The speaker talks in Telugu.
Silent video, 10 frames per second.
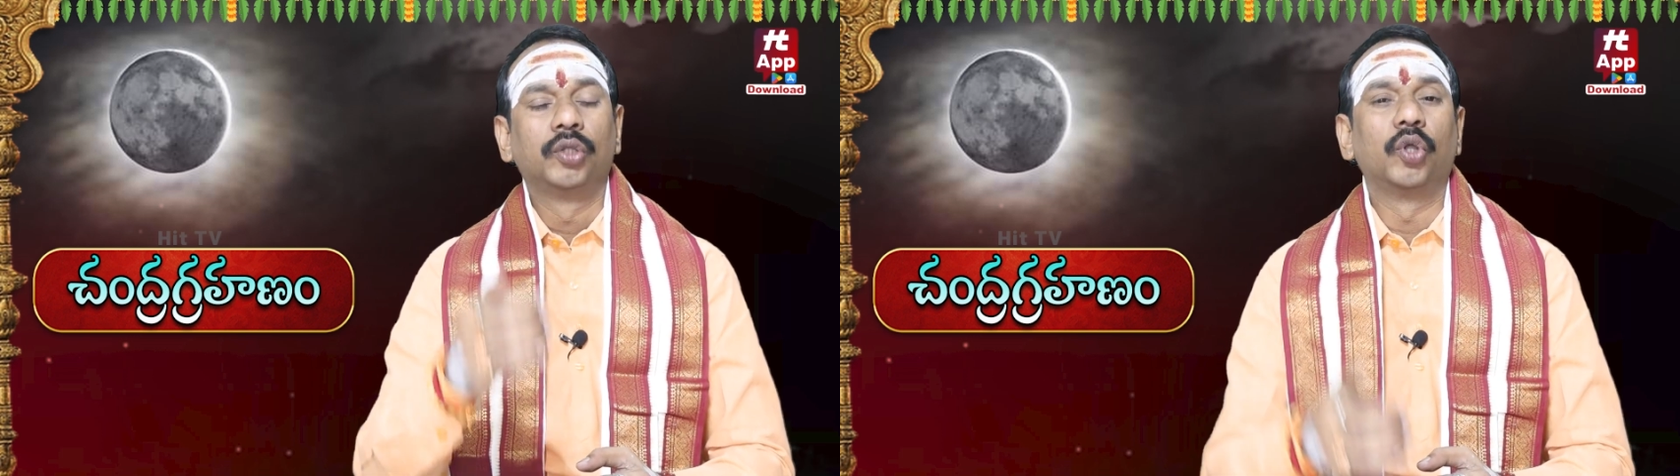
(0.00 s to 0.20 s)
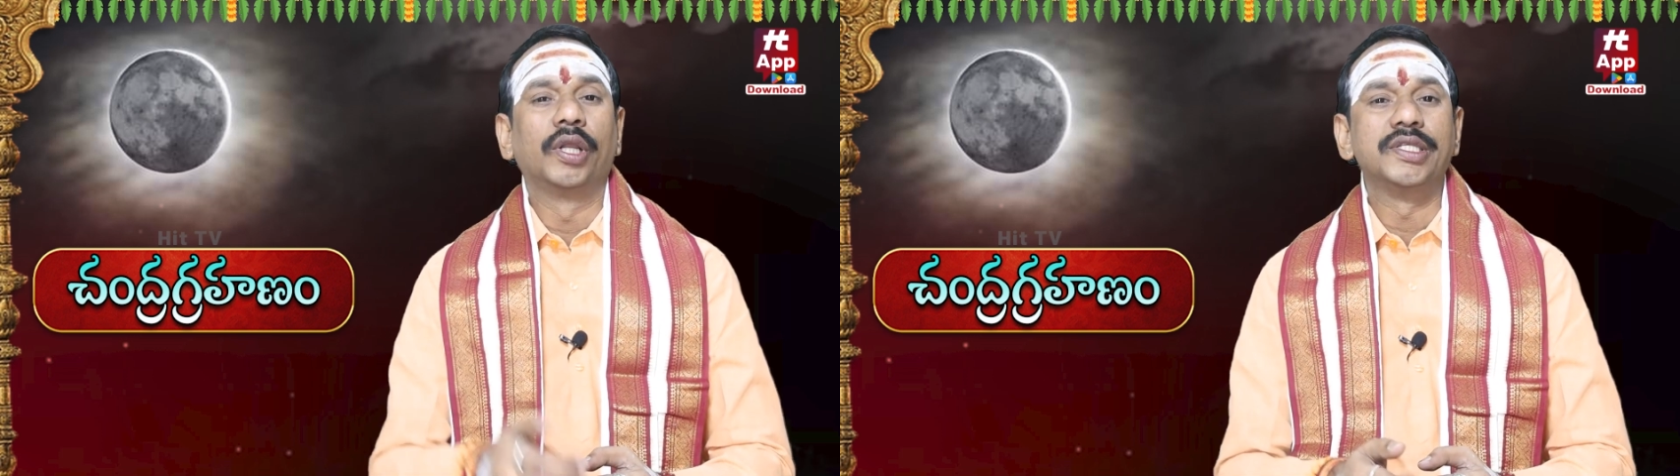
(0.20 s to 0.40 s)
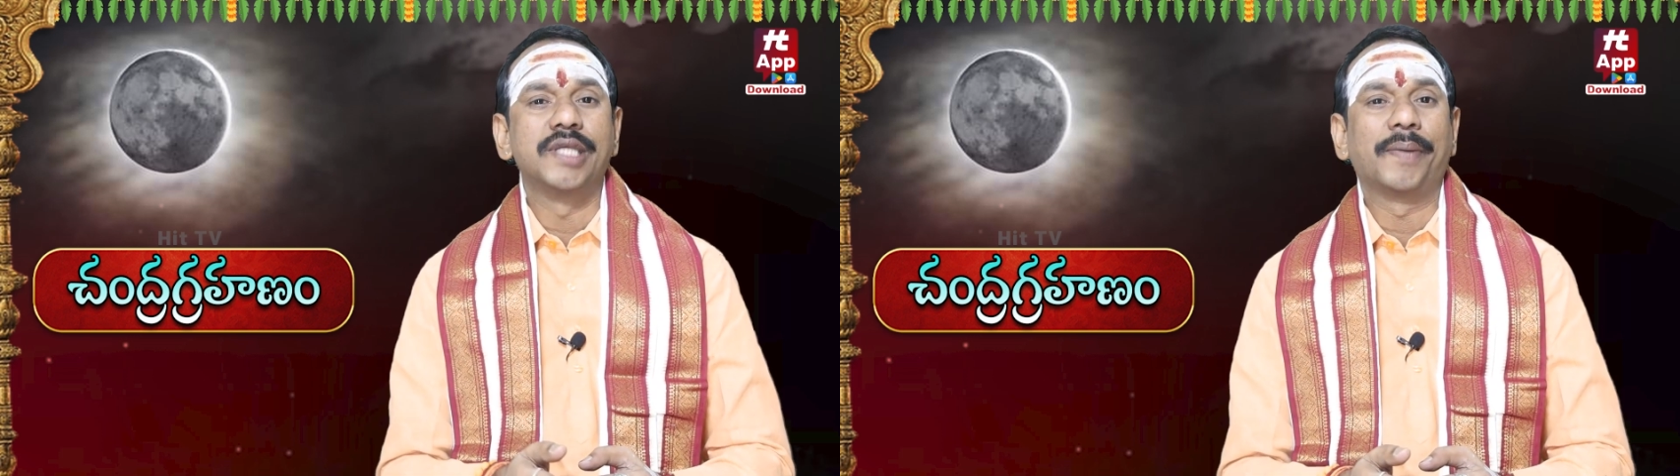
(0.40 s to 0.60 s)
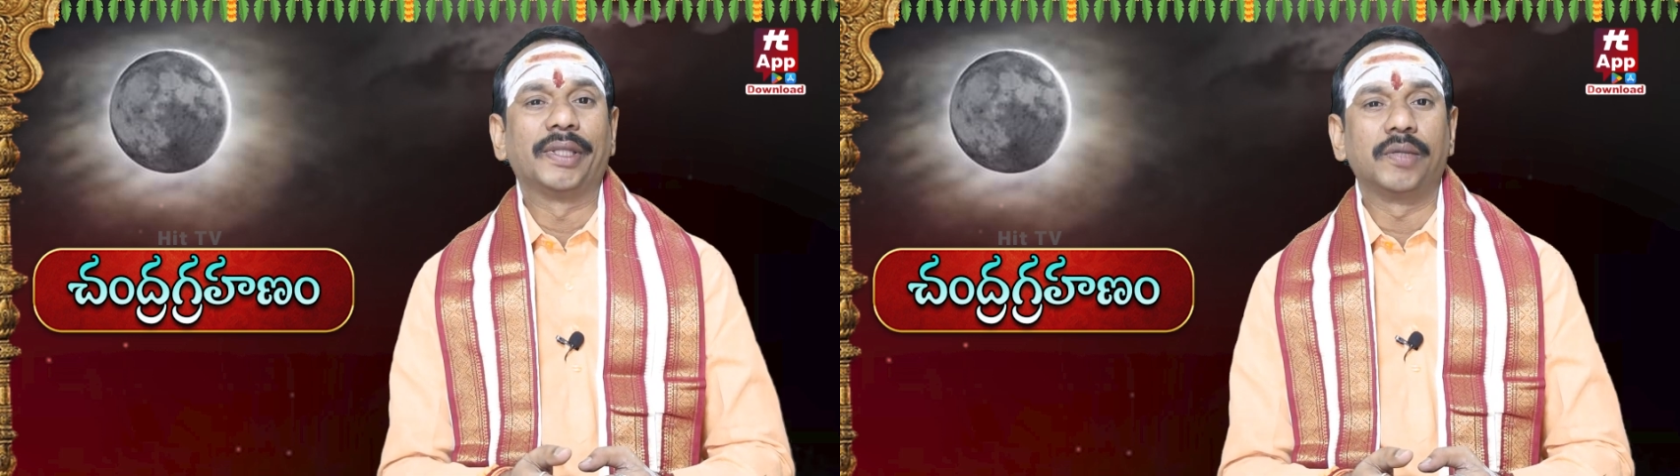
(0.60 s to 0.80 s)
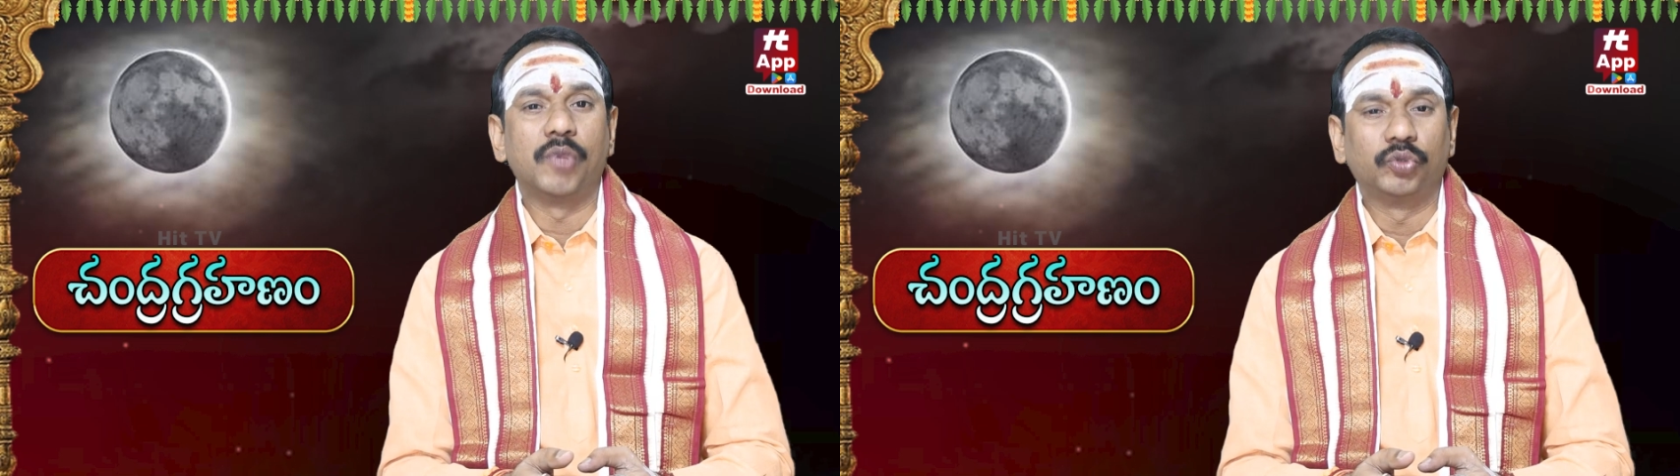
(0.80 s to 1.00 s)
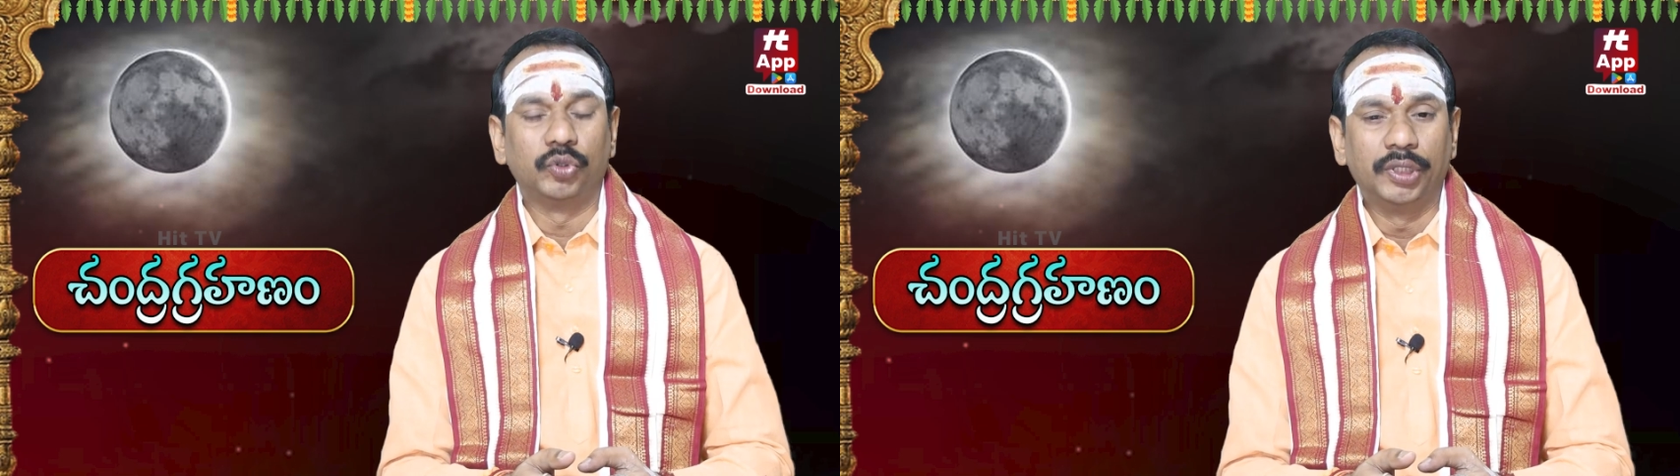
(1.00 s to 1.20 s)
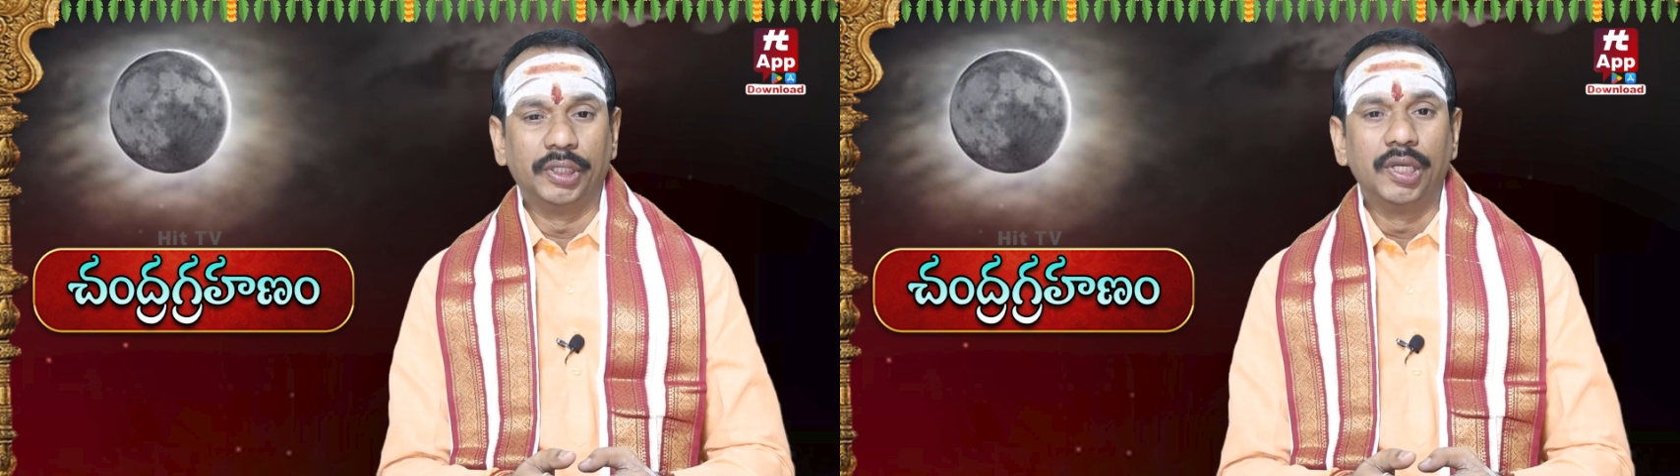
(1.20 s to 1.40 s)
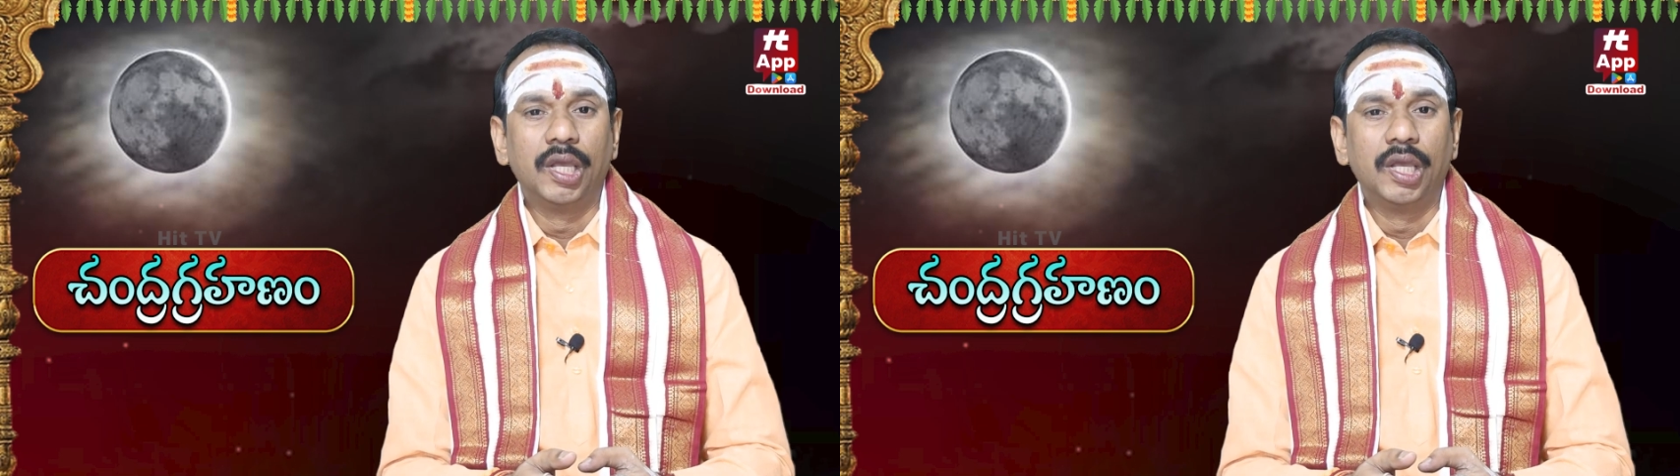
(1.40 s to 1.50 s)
తొలగించే ప్రయత్నం అవుతుంది